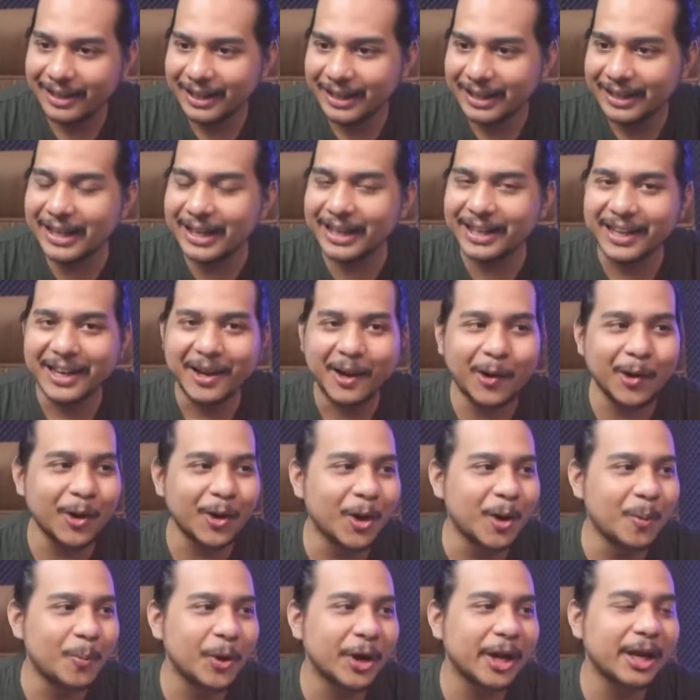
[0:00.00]
Dan
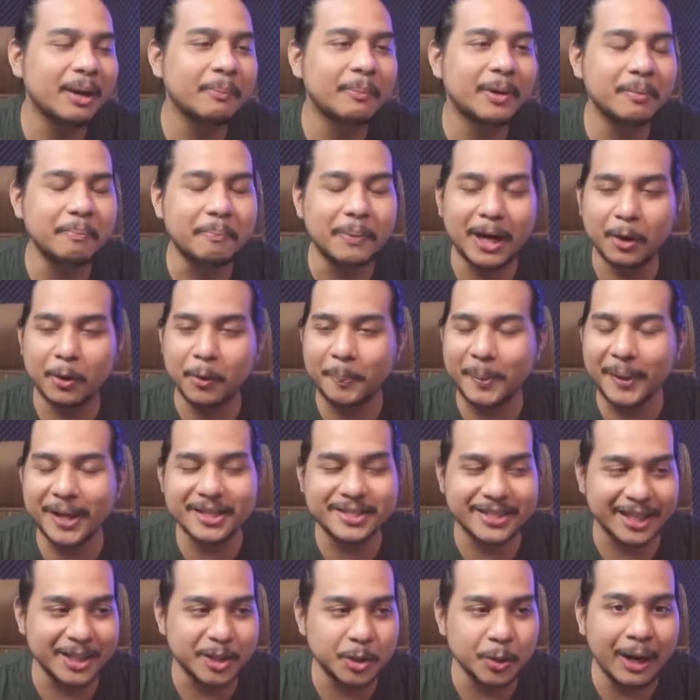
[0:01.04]
kalau ngomongin demen perang, lu pikir
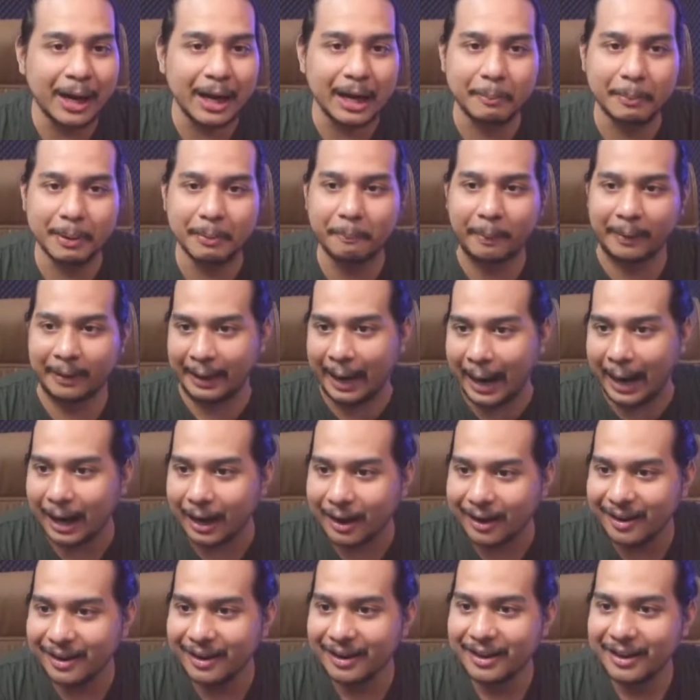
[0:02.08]
Senju nggak demen perang?
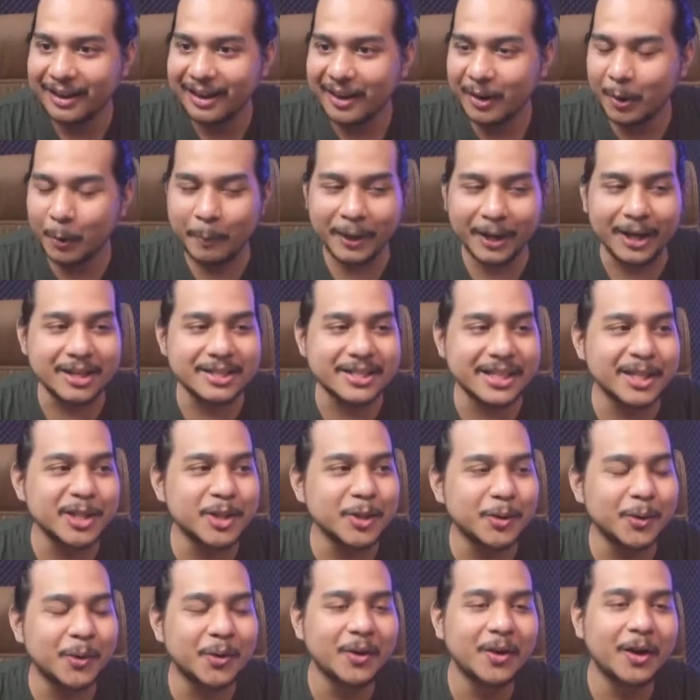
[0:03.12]
Lu pikir
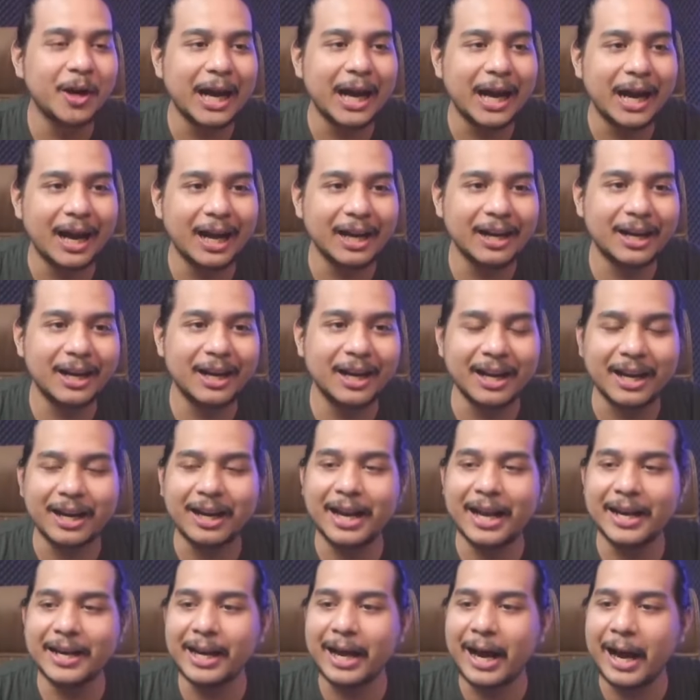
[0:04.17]
Senju anak
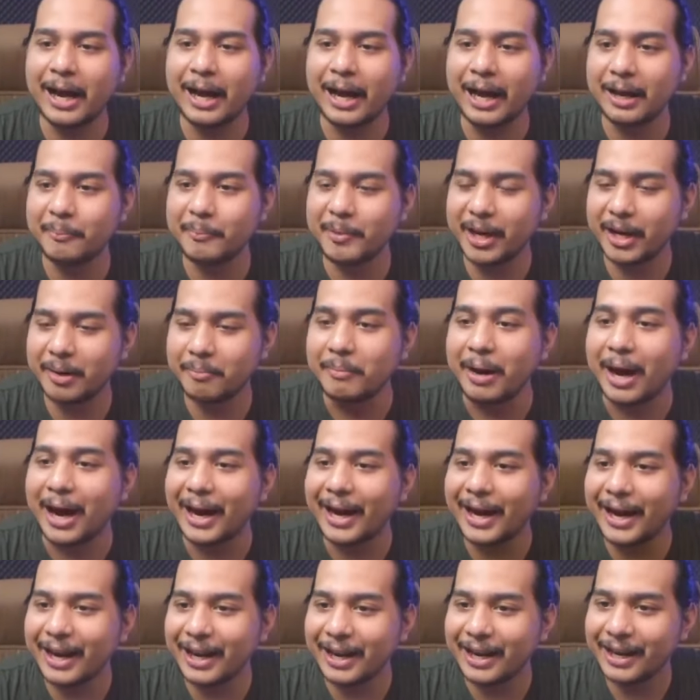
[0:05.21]
klannya kalem-kalem
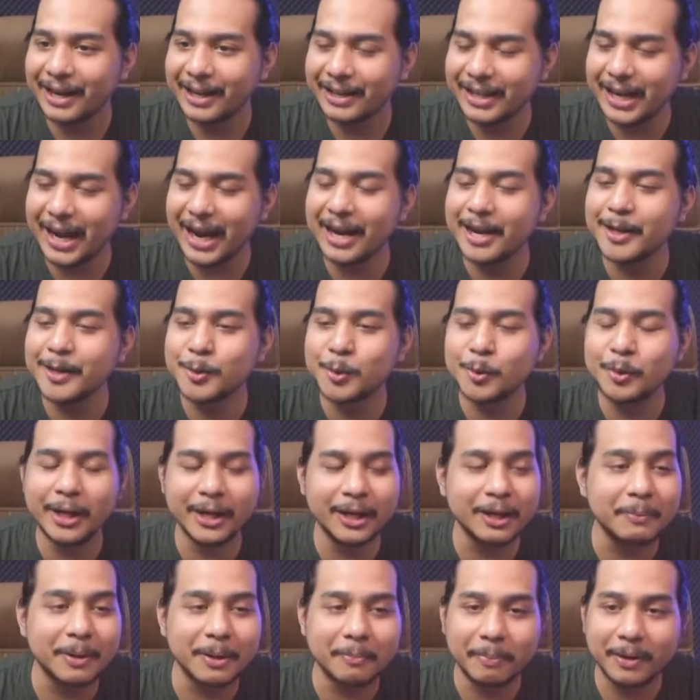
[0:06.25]
baik? Ya ada juga
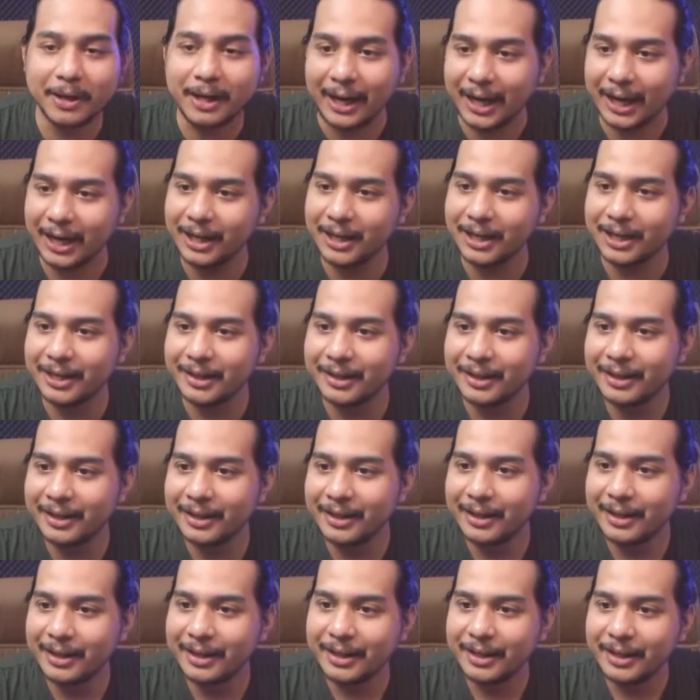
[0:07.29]
yang demen perang.
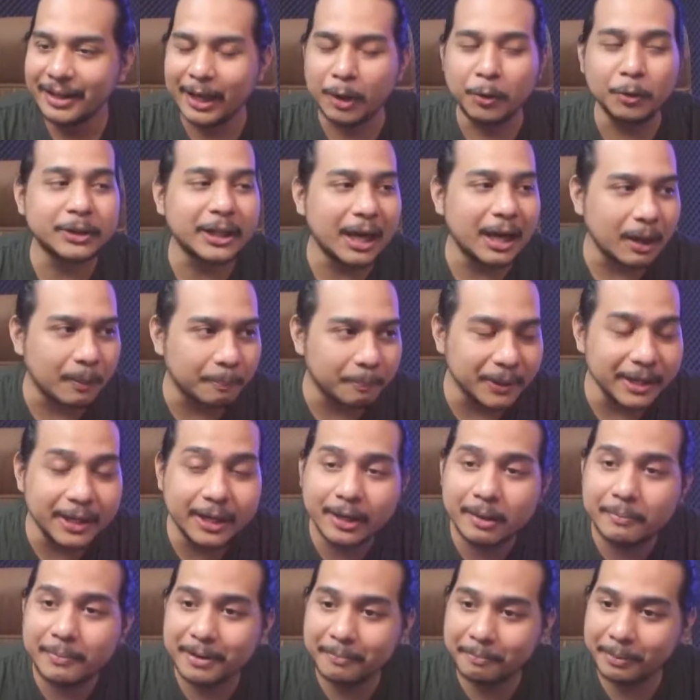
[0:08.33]
Ya lu tangkepin
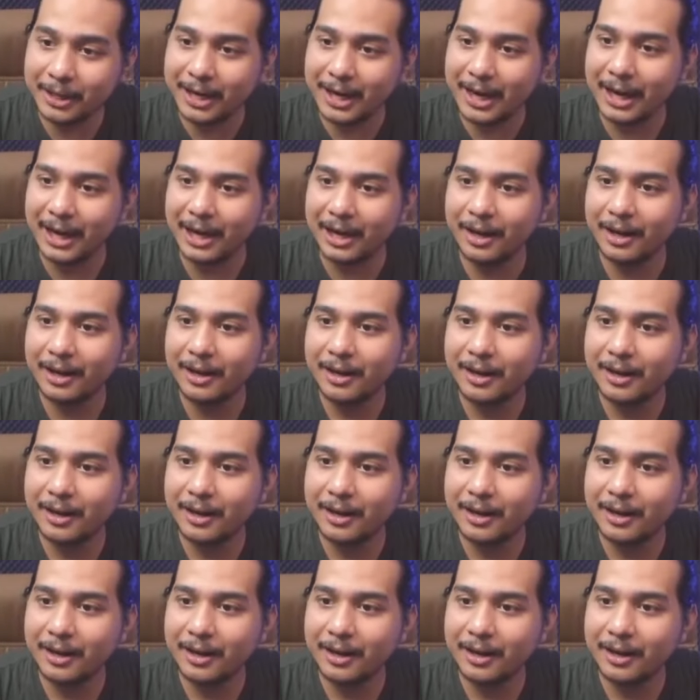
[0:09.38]
yang demen perang.